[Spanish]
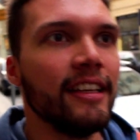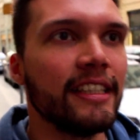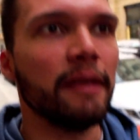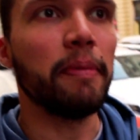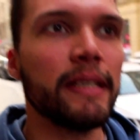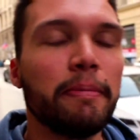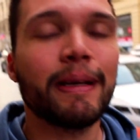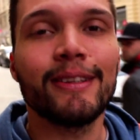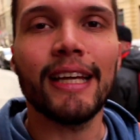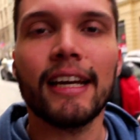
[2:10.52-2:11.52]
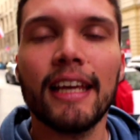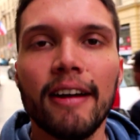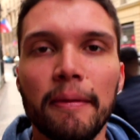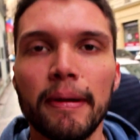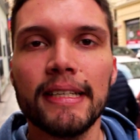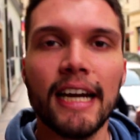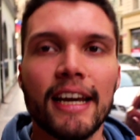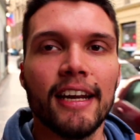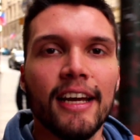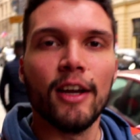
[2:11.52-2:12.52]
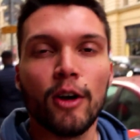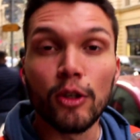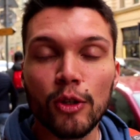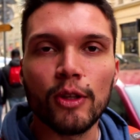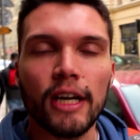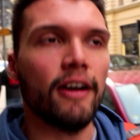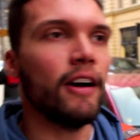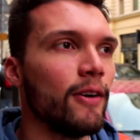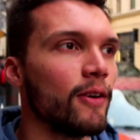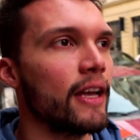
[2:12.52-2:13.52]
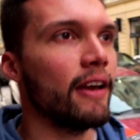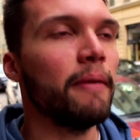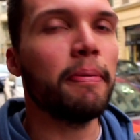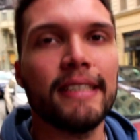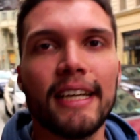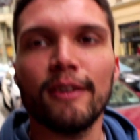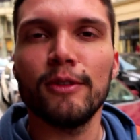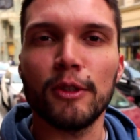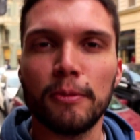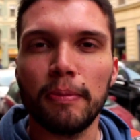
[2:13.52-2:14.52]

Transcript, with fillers: se empieza a preguntar qué va a pasar con su trabajo, qué va a pasar con sus